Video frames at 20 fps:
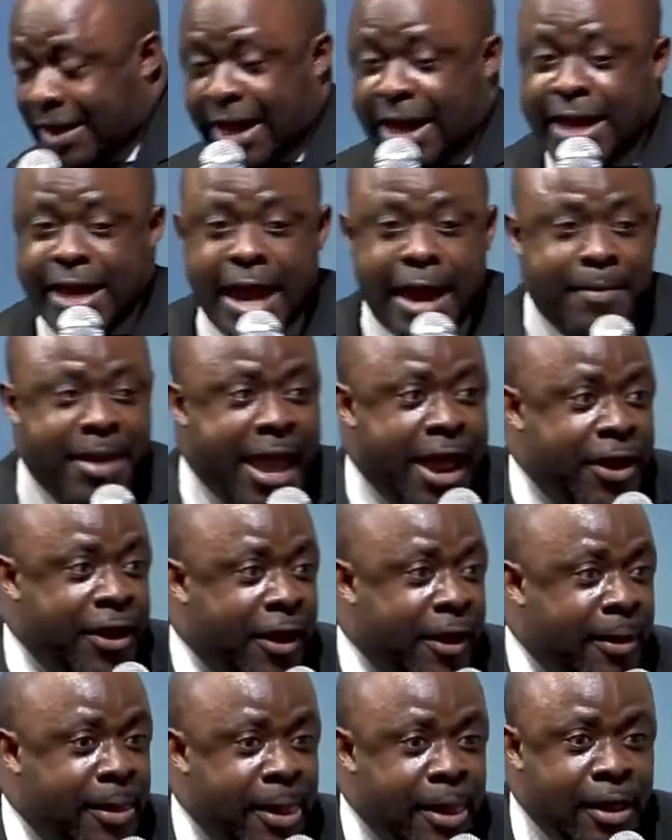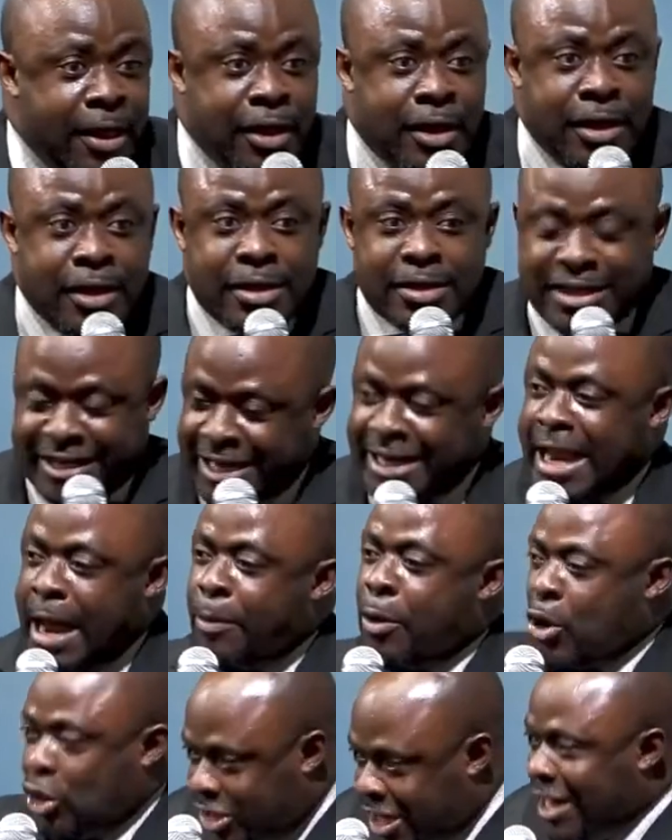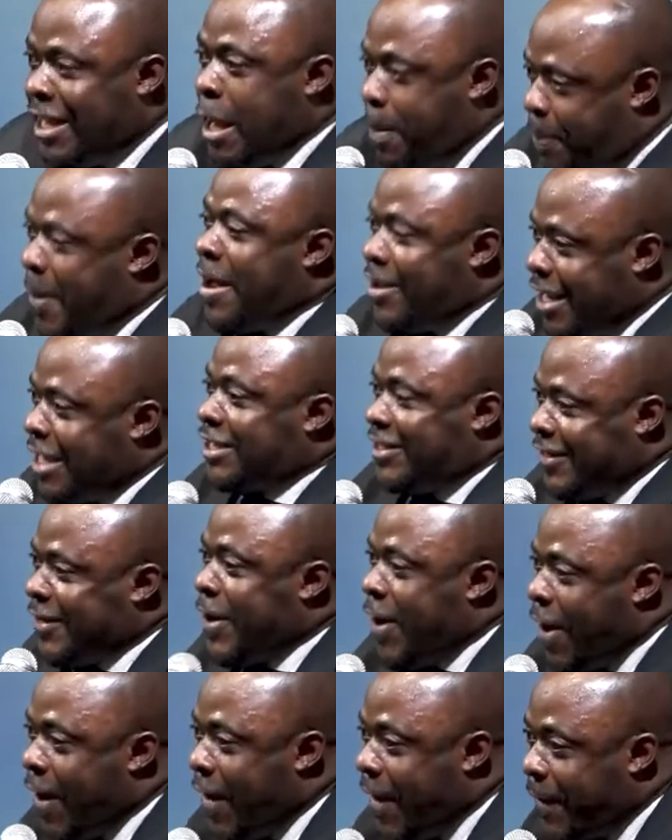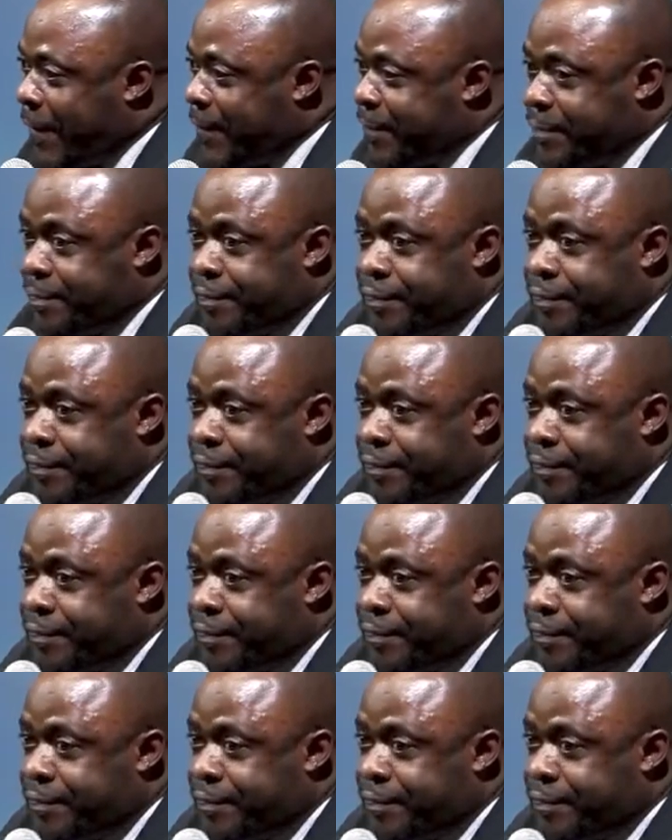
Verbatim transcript: Quelqu'un dit Amen. Dis d'abord, je dépends de Dieu.